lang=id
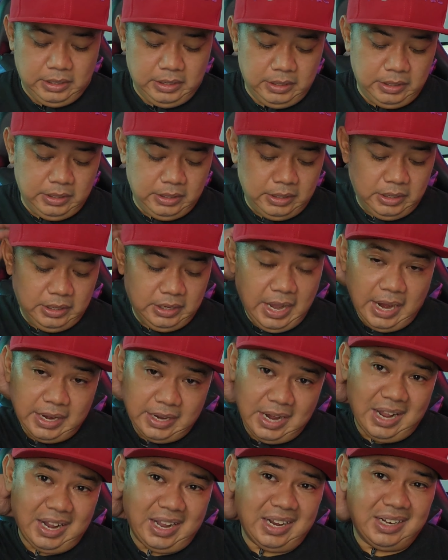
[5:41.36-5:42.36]
uh,
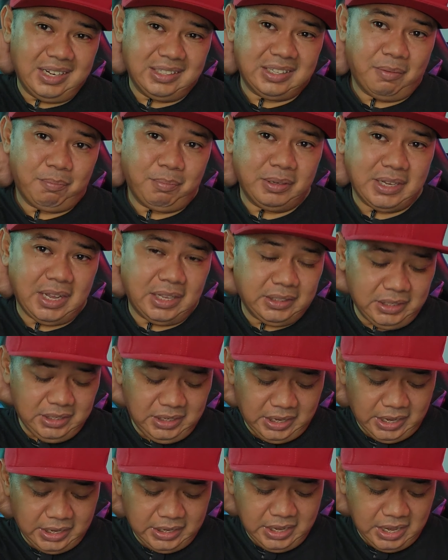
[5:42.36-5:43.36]
Ghana karena sampai saat
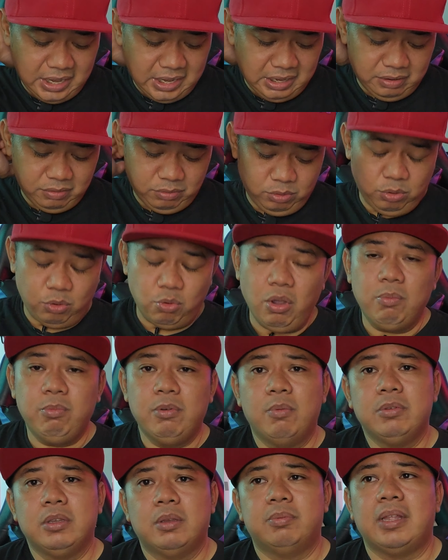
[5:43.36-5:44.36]
ini kayaknya Uruguay
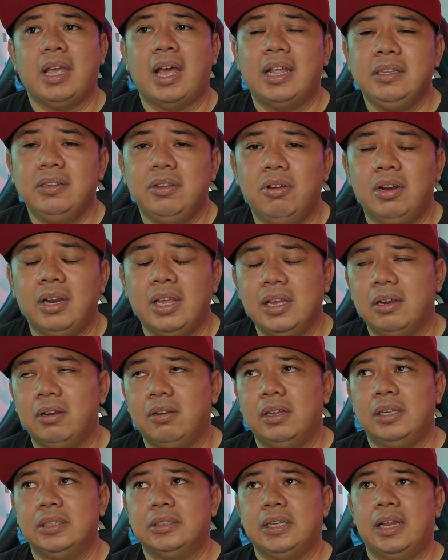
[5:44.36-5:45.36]
belum menciptakan gol ya
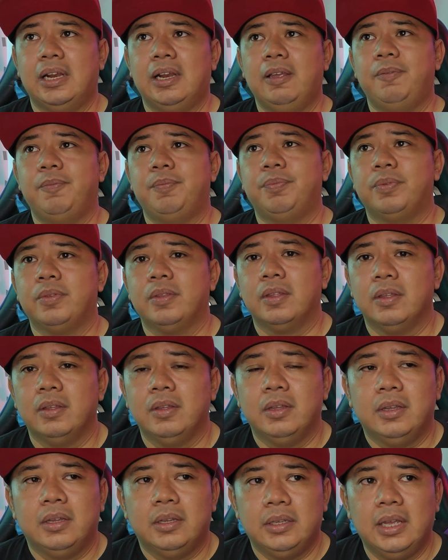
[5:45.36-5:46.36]
kalau nggak salah
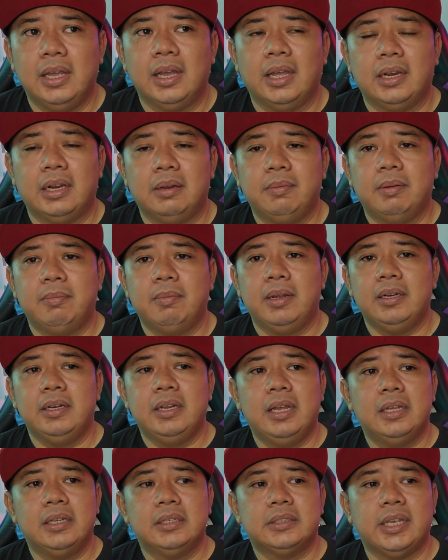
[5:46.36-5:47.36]
ya karena memang
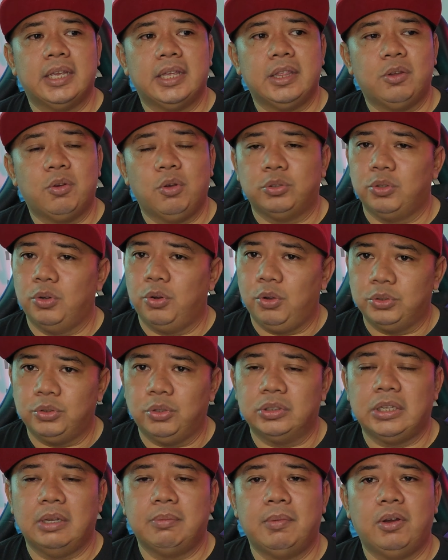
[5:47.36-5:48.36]
dia seri
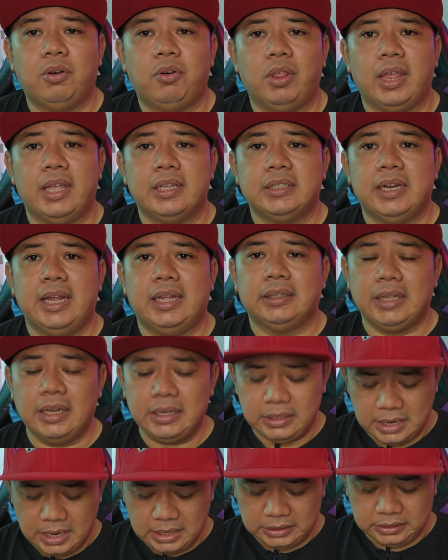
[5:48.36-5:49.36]
kosong-kosong sama Korea
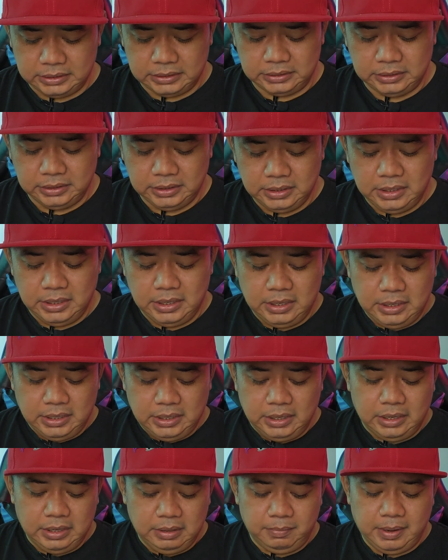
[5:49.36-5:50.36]
Selatan dan
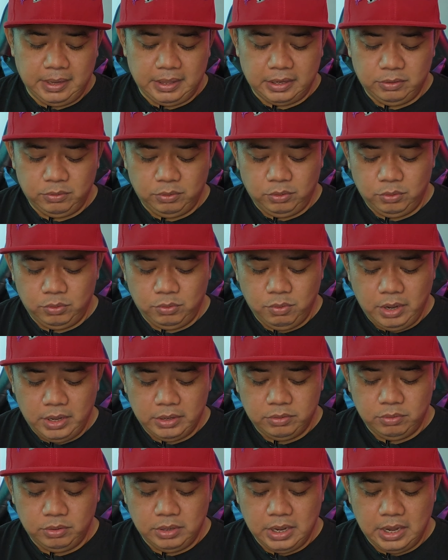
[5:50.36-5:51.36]
kemarin
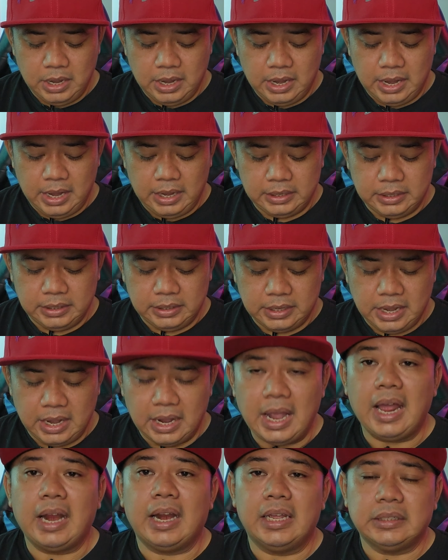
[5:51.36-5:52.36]
Uruguay juga
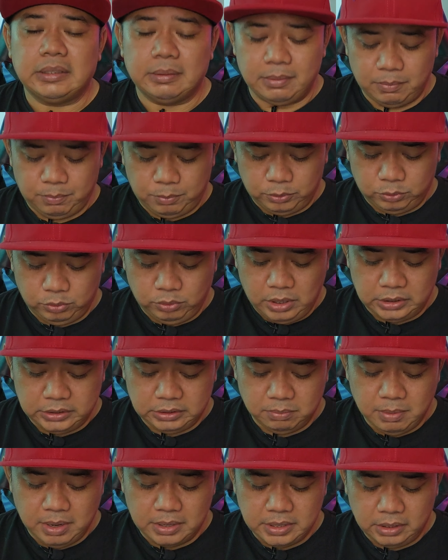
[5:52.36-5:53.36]
akhirnya kalah sama Portugal
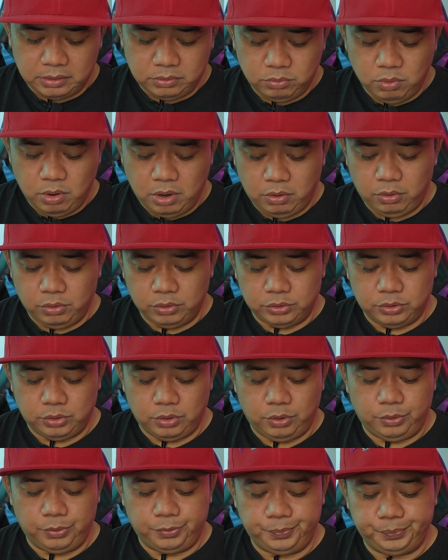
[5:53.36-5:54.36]
sebanyak dua
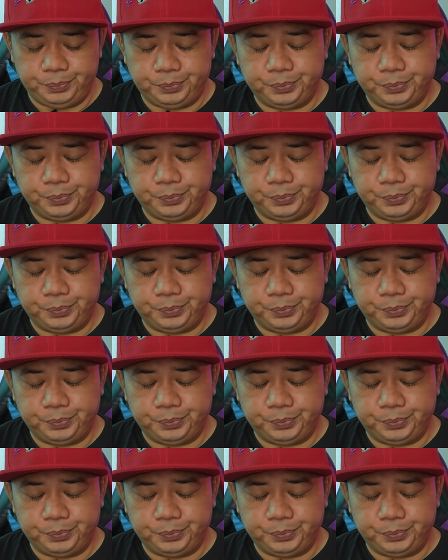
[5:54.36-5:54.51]
0